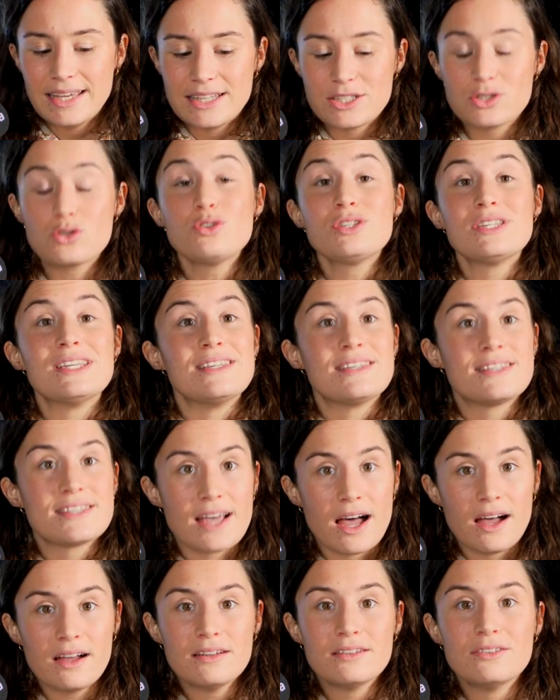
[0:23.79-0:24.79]
Est-ce que c'est
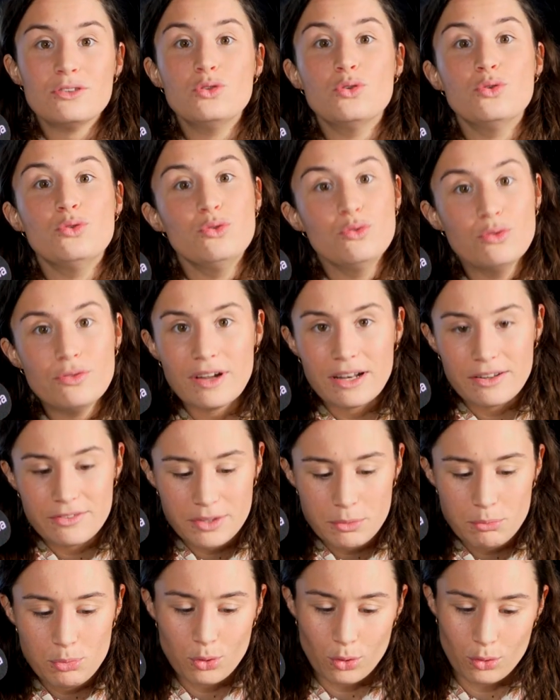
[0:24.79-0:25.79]
ça nos nouvelles
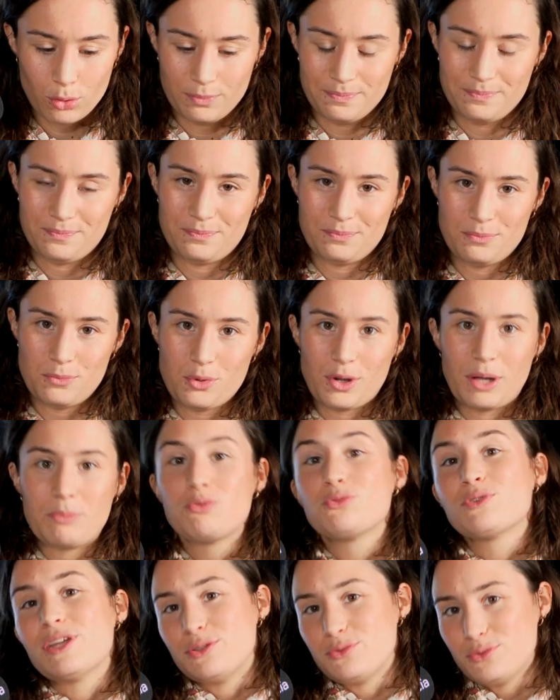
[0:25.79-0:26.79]
vies de bureau Pour
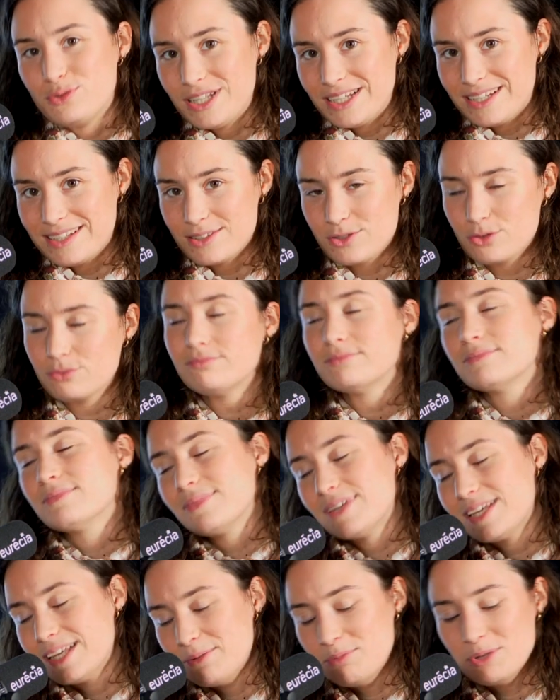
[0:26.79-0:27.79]
répondre à toutes ces questions,
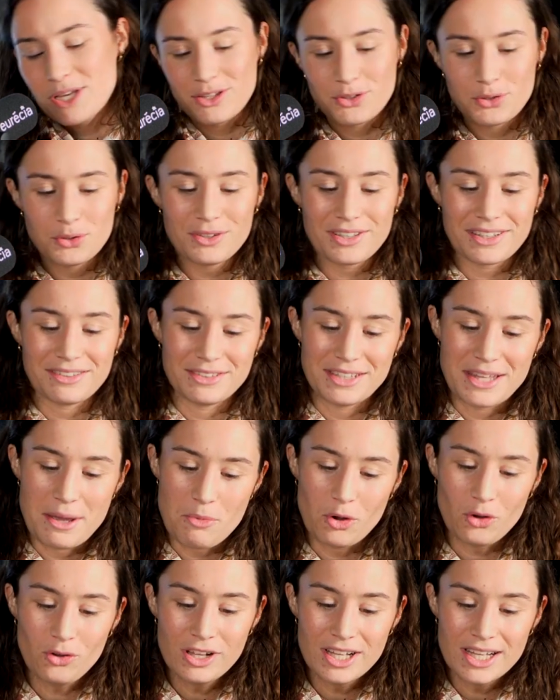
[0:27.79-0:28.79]
et bien d'autres
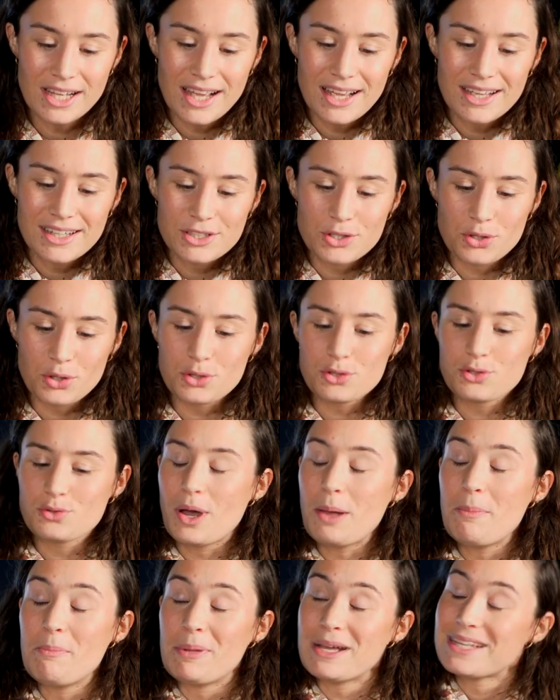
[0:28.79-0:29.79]
évidemment, je
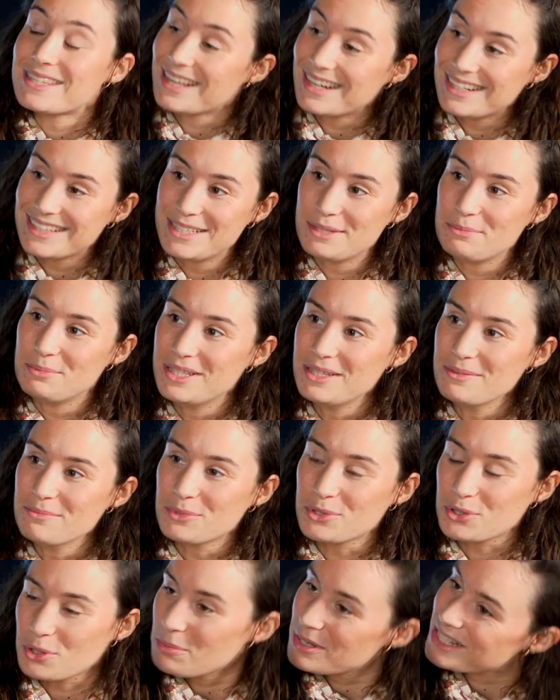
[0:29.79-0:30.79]
reçois Pascal Diby.
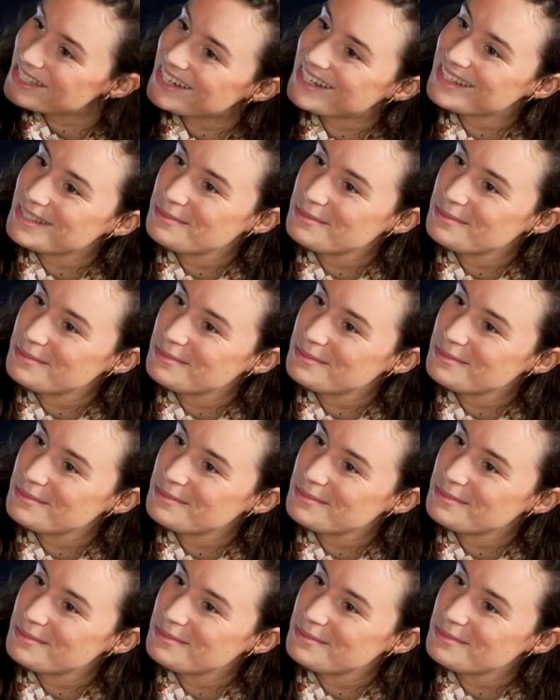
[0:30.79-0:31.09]
Bonjour Pascal